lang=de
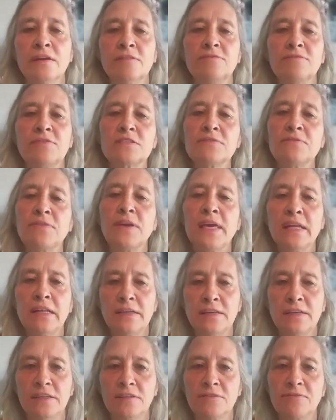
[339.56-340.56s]
Was
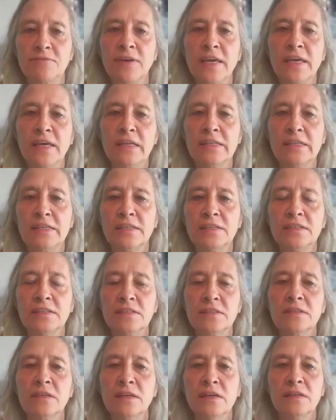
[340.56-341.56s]
wähle ich? Wähle
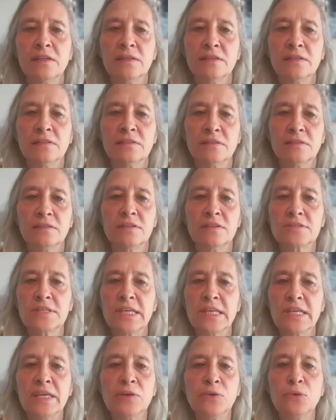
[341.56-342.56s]
ich
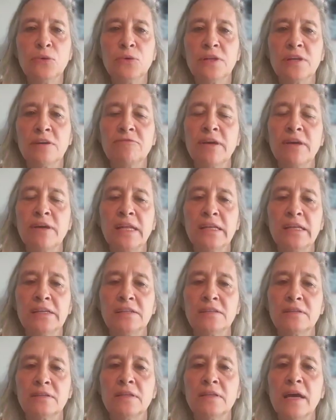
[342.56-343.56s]
das Ego oder wähle
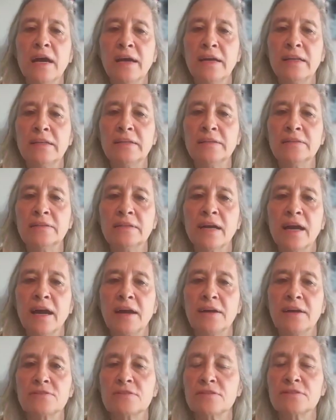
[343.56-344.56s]
ich den Heiligen
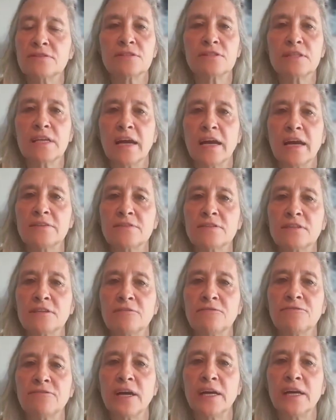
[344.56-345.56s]
Geist? Das ist die
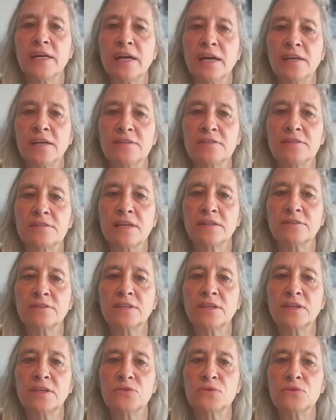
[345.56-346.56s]
einzige Freiheit,
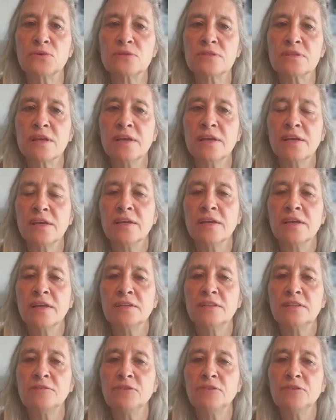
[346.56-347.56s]
sagt Jesus,
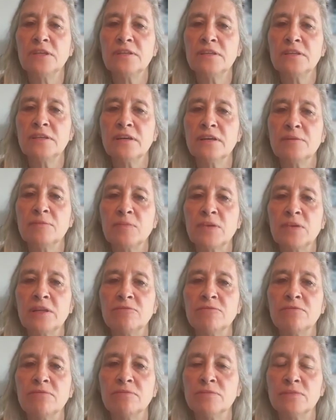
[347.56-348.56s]
die wir hier
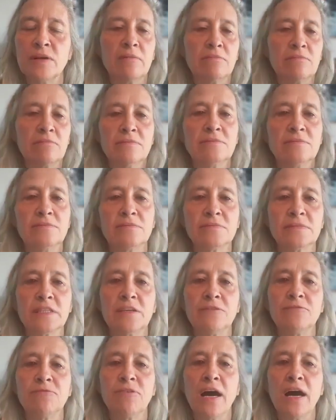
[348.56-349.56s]
in,
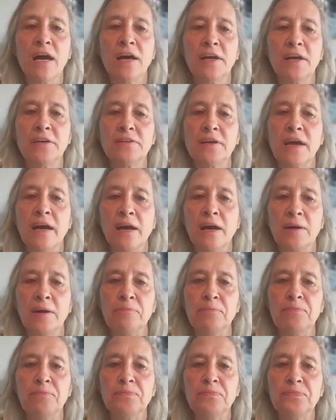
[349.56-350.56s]
in Wahrheit
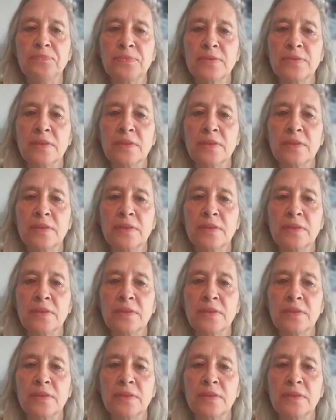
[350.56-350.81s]
haben.